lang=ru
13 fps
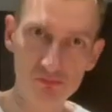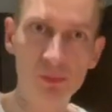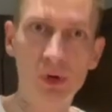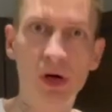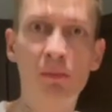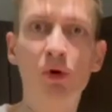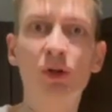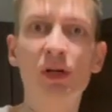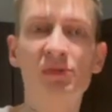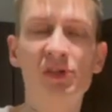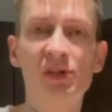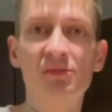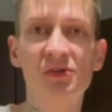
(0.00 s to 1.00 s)
Работаем
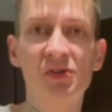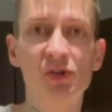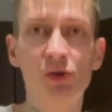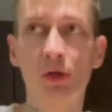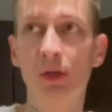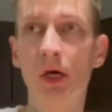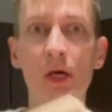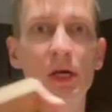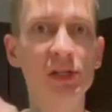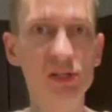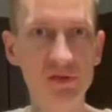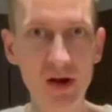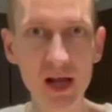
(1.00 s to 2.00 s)
с ними с озон.
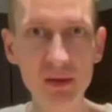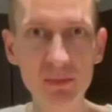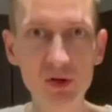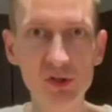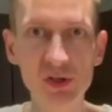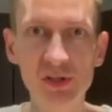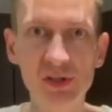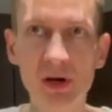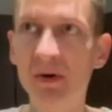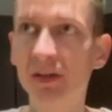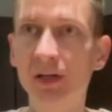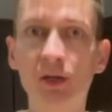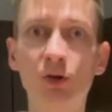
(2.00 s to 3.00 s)
С Wildberries у нас
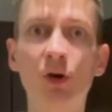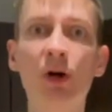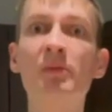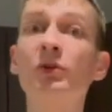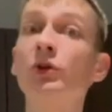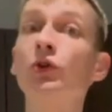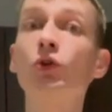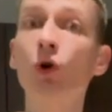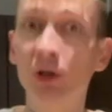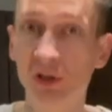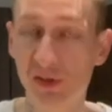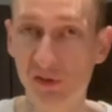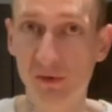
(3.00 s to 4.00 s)
команда, которая работает
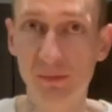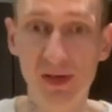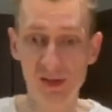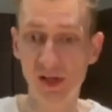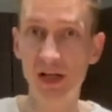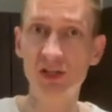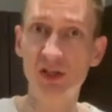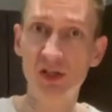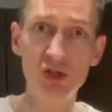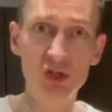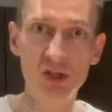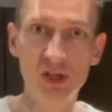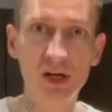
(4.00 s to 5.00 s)
только с ФБ, знает
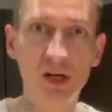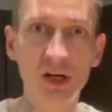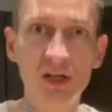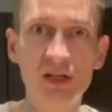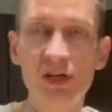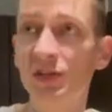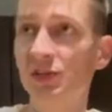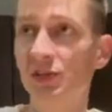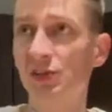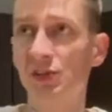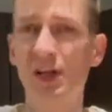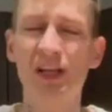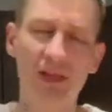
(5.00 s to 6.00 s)
технические характеристики,
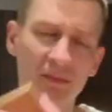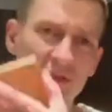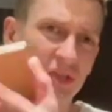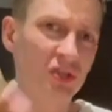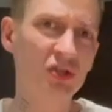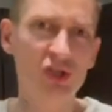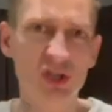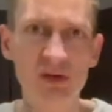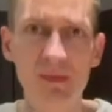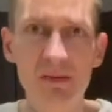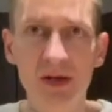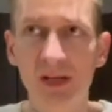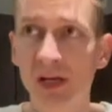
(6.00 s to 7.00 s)
знает там технические
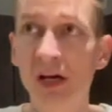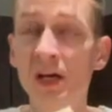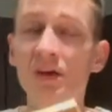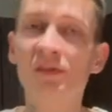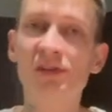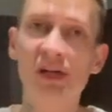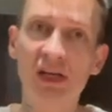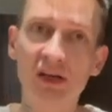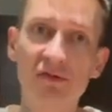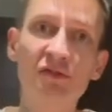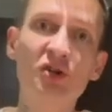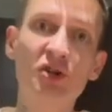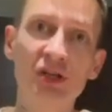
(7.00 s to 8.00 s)
моменты, всякие
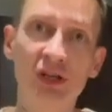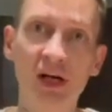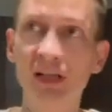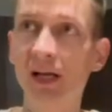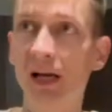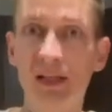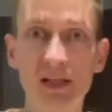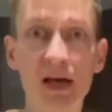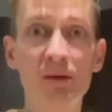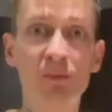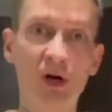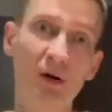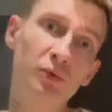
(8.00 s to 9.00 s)
фишки и так далее, да,
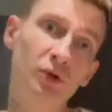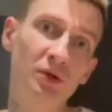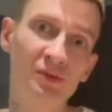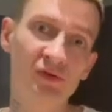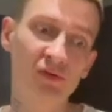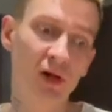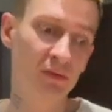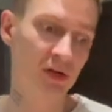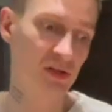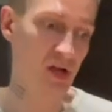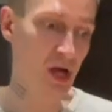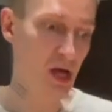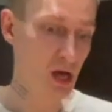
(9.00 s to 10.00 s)
мы работаем с
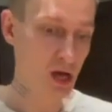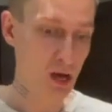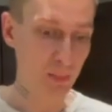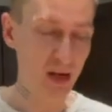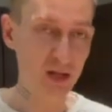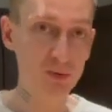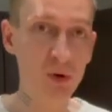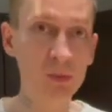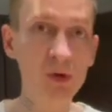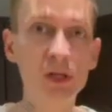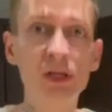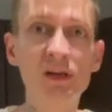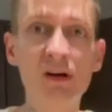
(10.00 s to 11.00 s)
Wildberries. Поэтому
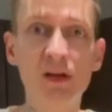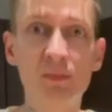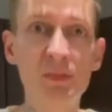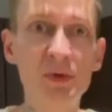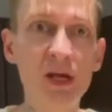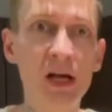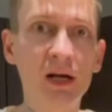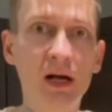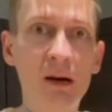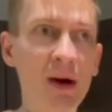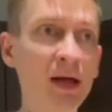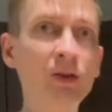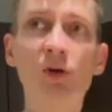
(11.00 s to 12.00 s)
мы недавно поменяли
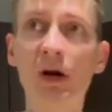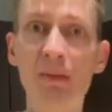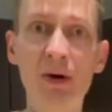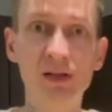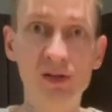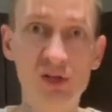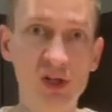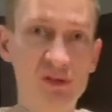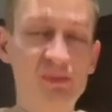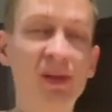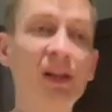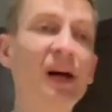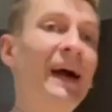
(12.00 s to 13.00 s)
команду. Команда сейчас
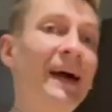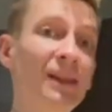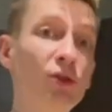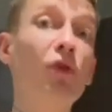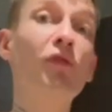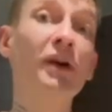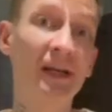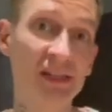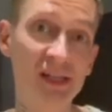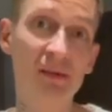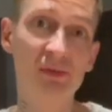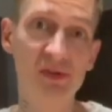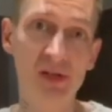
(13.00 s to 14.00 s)
предлагает новые
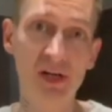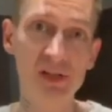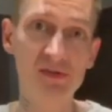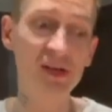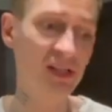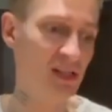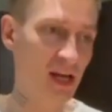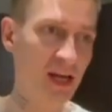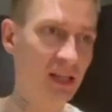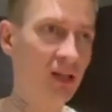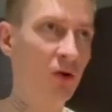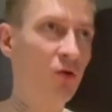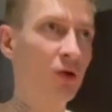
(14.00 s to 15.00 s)
концепции развития.
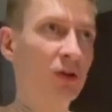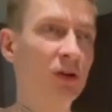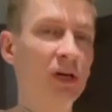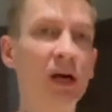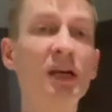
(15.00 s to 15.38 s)
Это от а,